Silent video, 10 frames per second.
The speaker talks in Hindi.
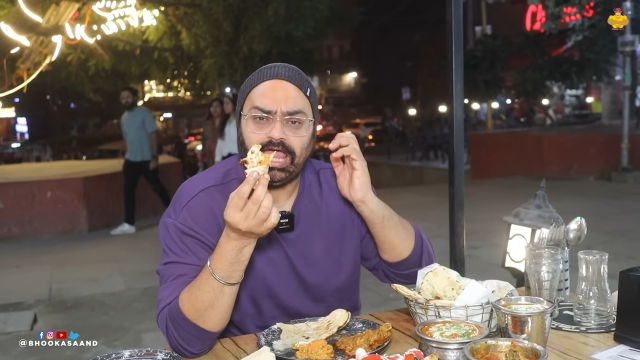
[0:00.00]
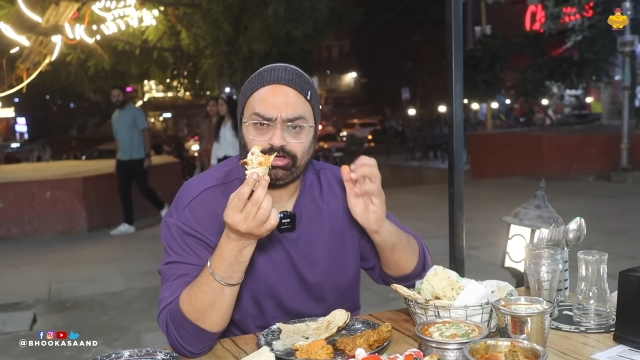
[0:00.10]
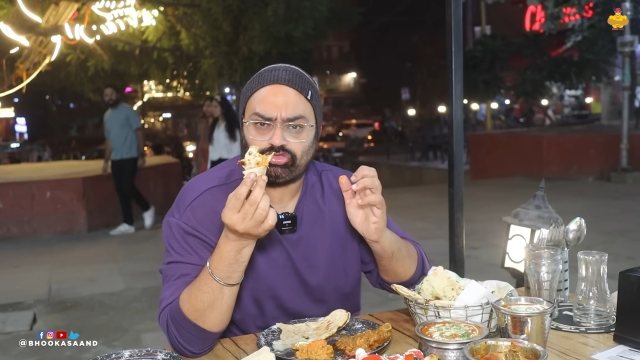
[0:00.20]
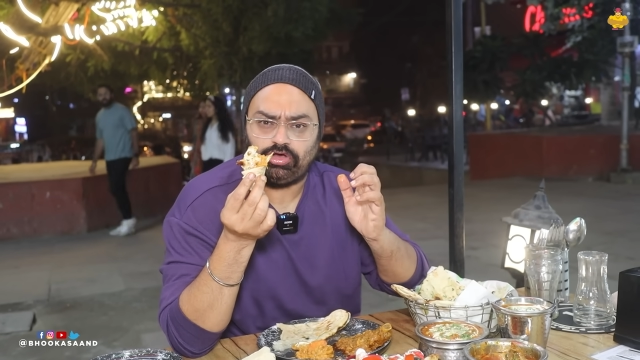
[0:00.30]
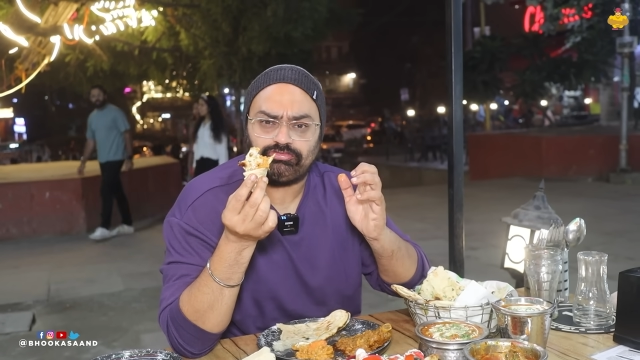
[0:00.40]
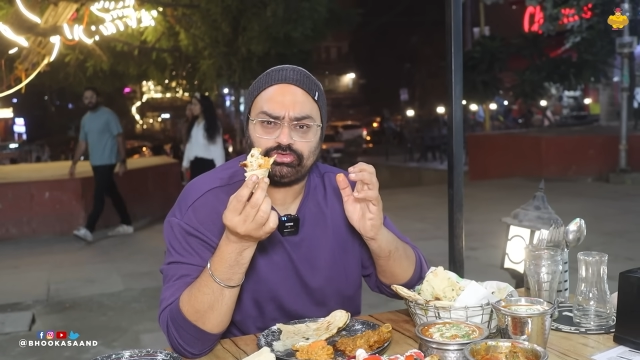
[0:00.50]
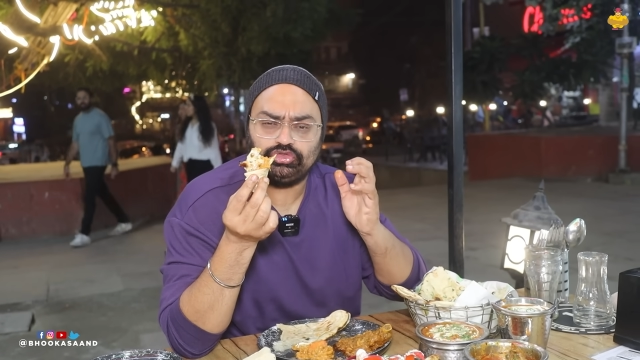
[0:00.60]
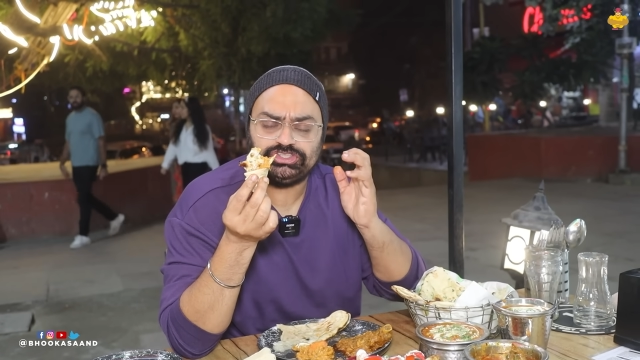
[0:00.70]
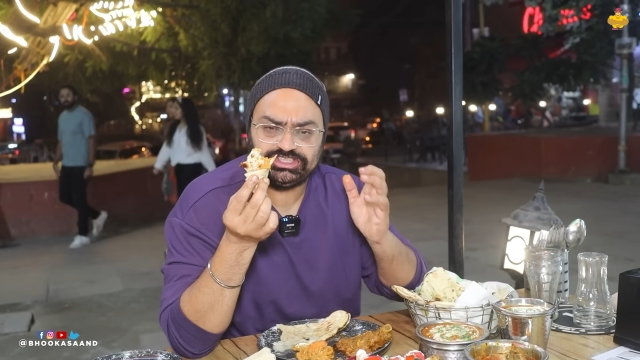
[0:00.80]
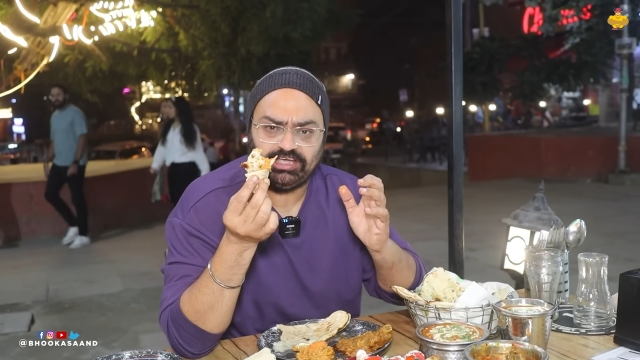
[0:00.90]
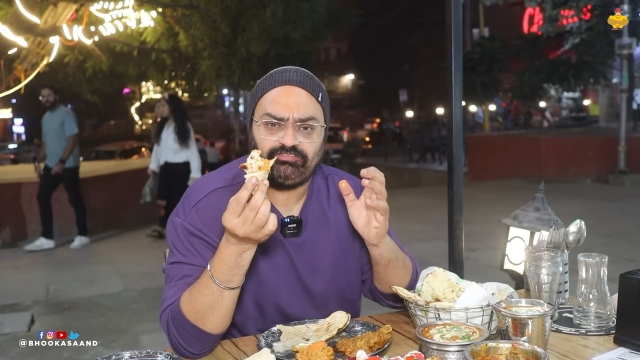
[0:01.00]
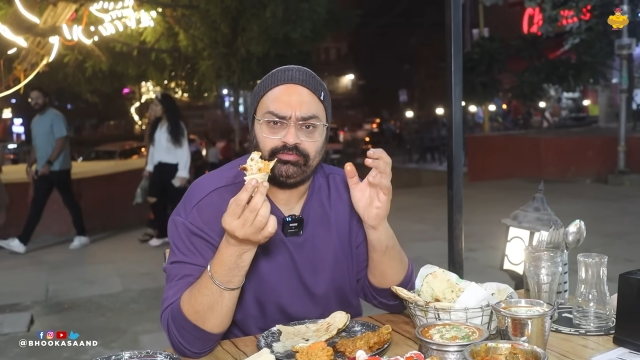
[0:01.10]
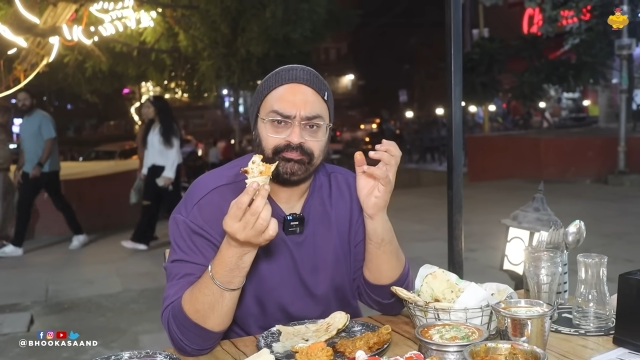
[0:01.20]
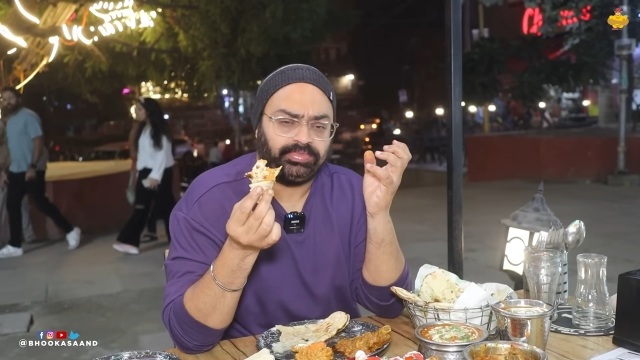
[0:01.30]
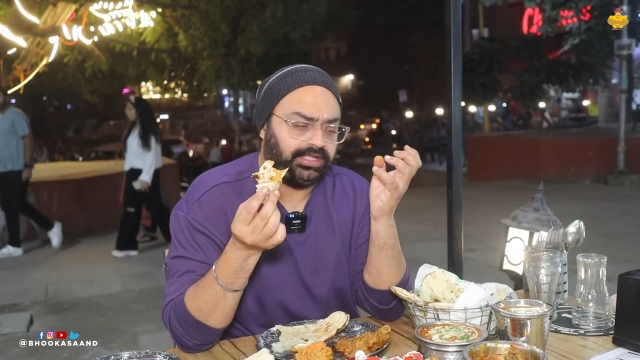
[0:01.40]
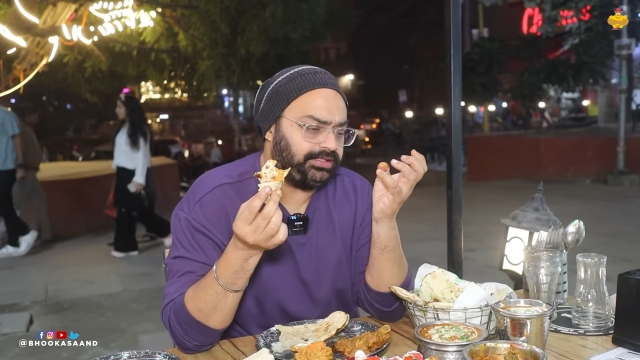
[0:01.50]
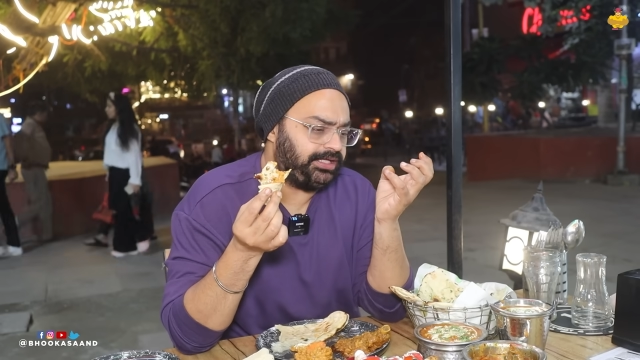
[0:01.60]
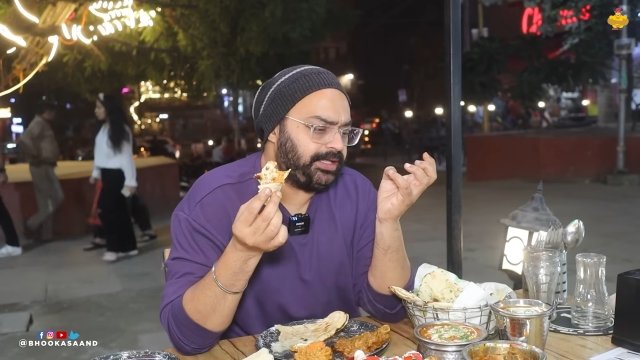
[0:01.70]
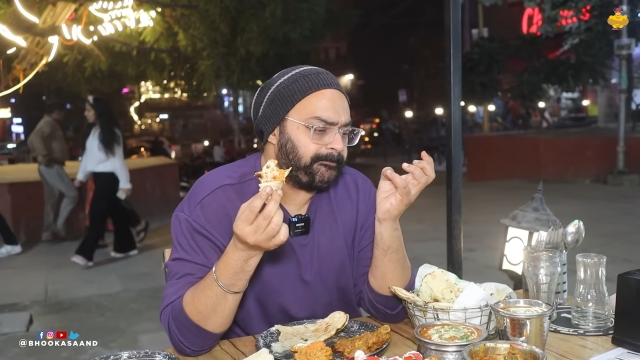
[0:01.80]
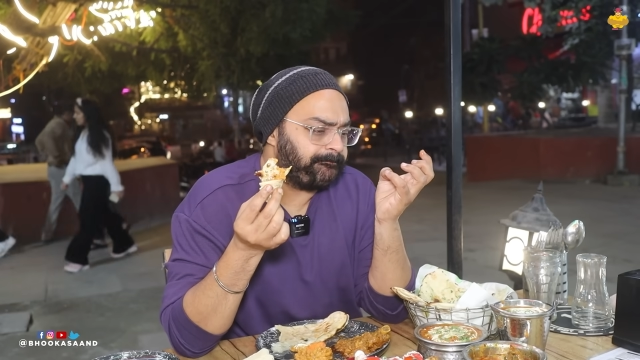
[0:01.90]
हैट्स ऑफ टू शेफ
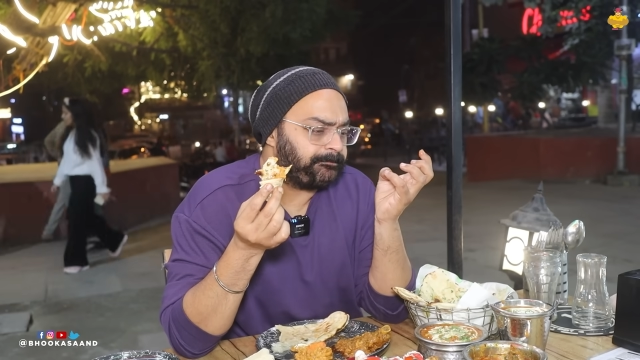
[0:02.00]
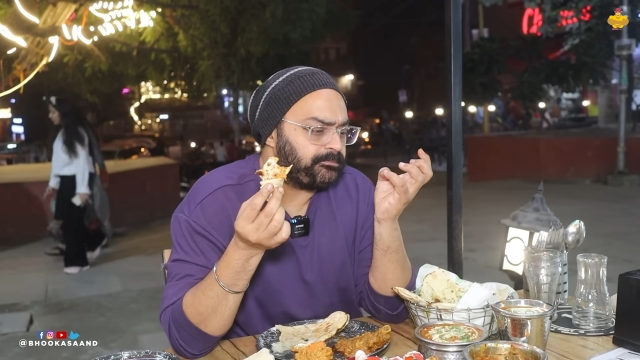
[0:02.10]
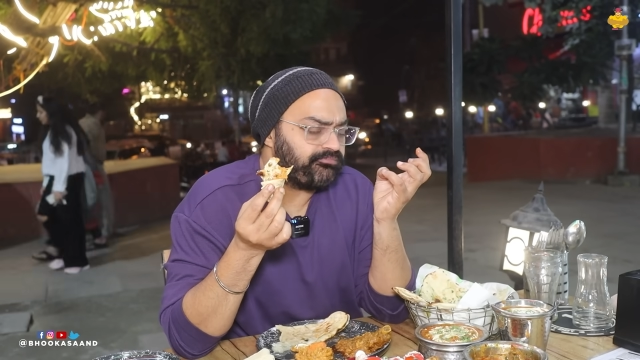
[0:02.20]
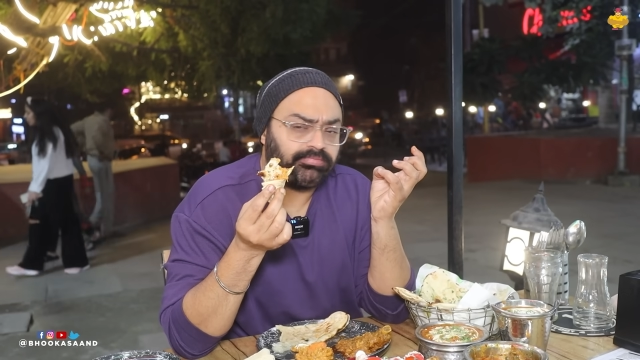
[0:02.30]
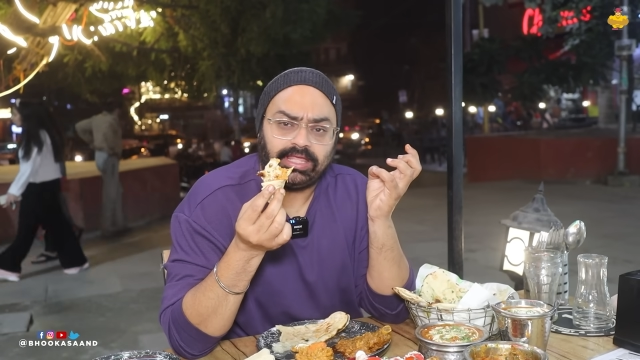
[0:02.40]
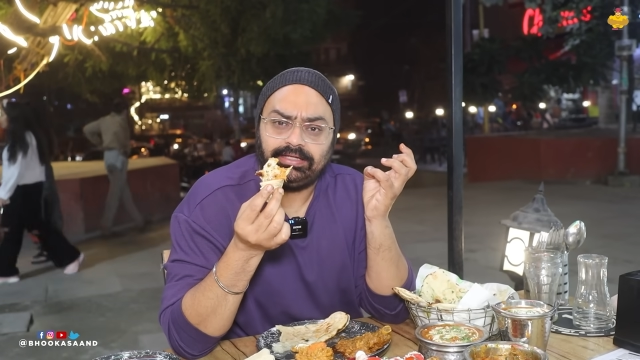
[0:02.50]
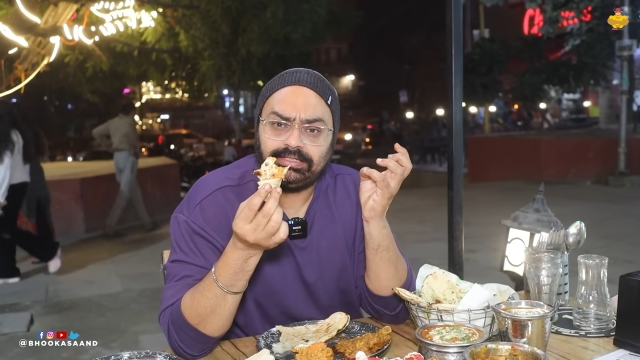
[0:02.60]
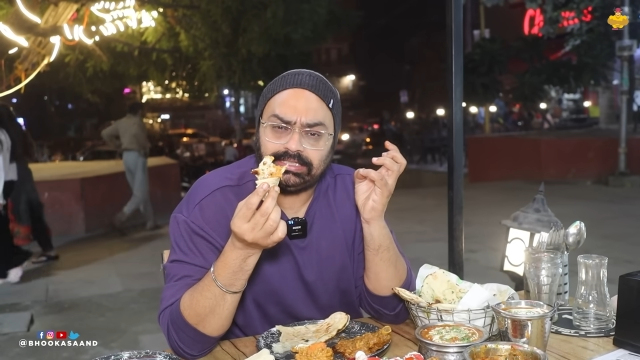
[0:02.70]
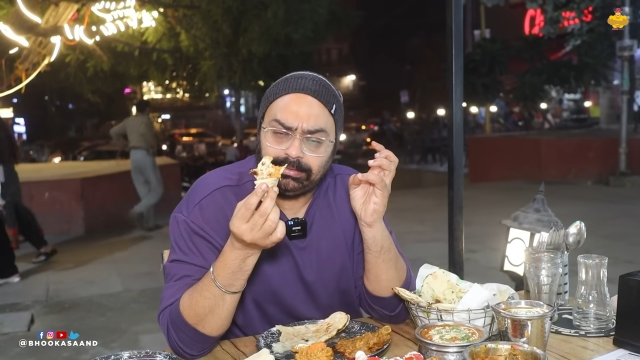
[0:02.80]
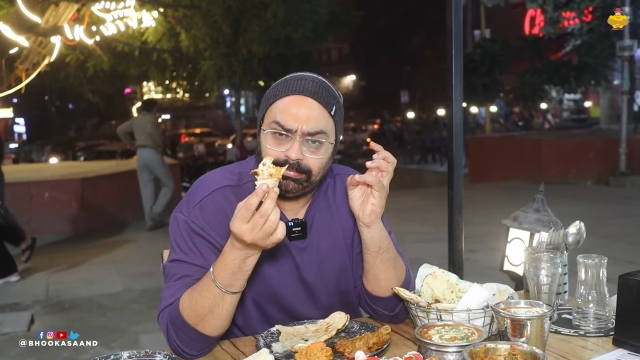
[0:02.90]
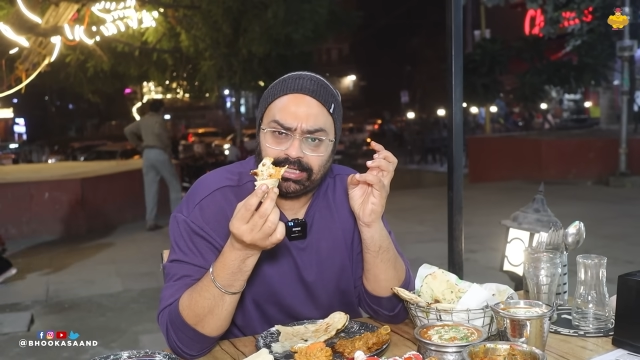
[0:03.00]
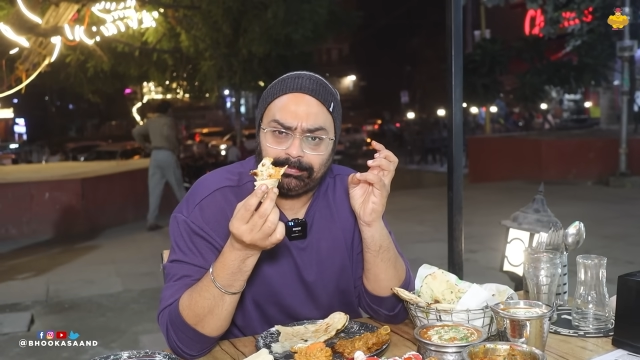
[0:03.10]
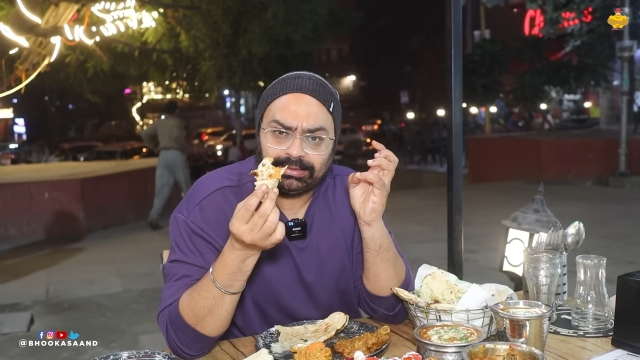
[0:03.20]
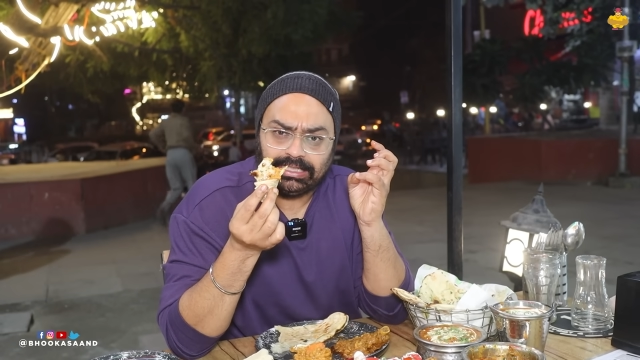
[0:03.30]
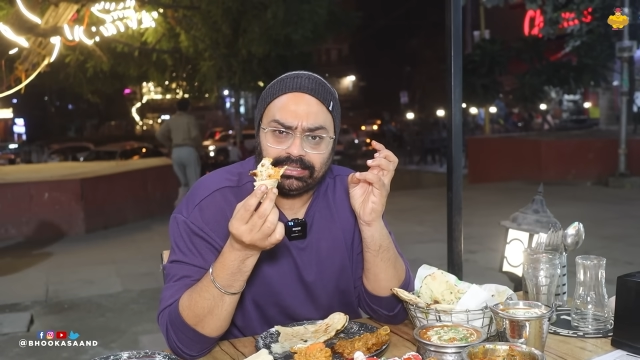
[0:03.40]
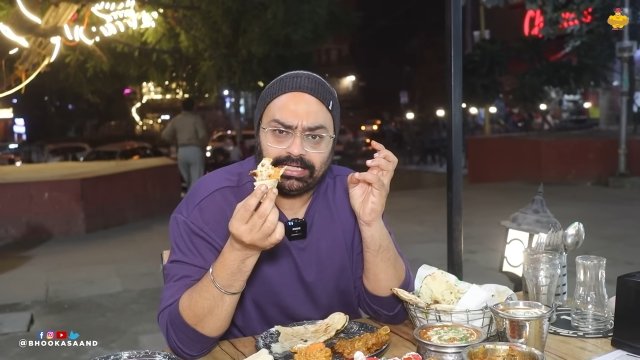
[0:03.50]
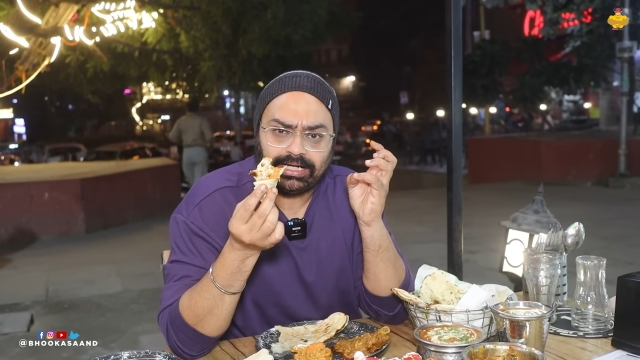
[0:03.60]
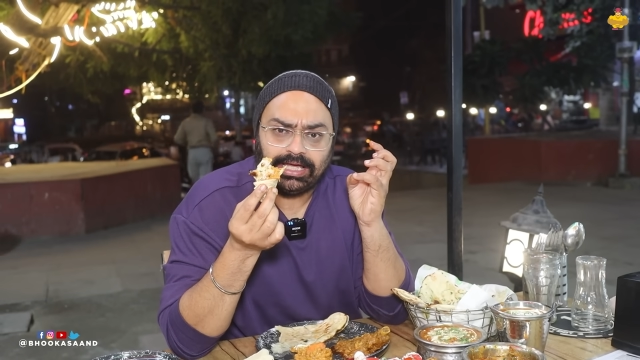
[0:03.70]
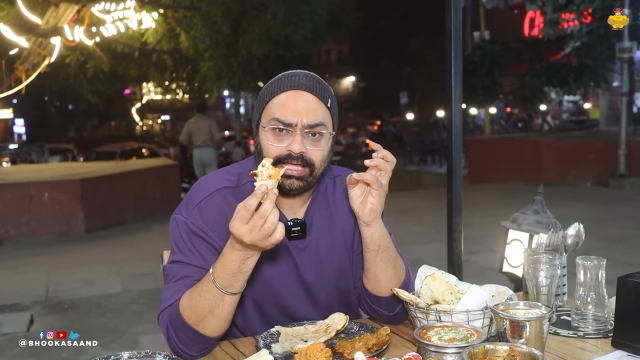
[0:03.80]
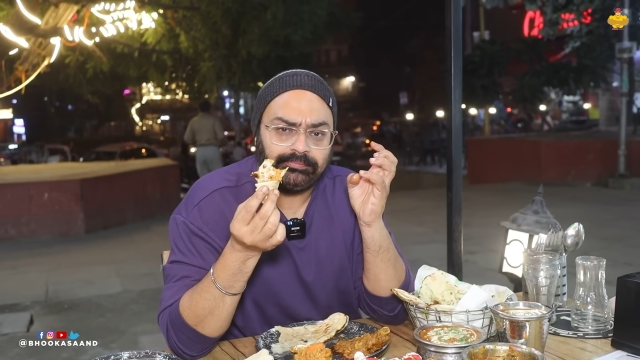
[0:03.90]
देखिए कीमे का पता लग
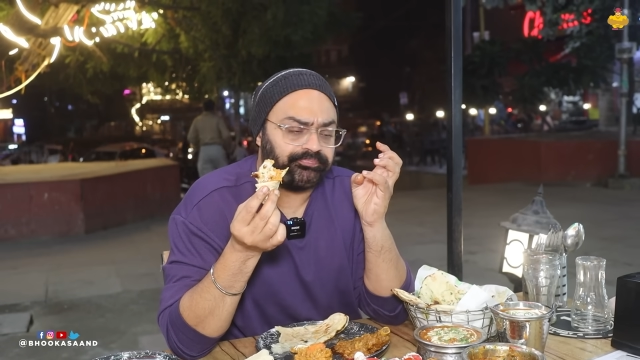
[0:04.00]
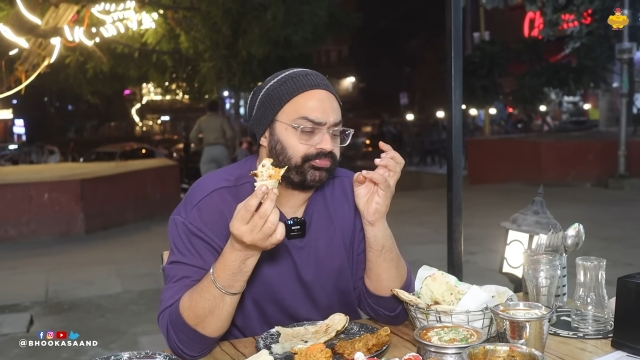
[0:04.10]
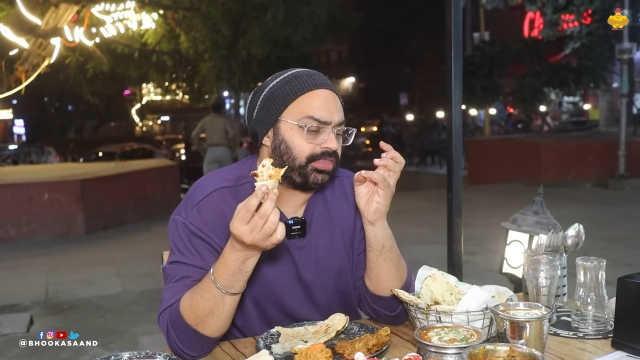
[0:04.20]
रहा है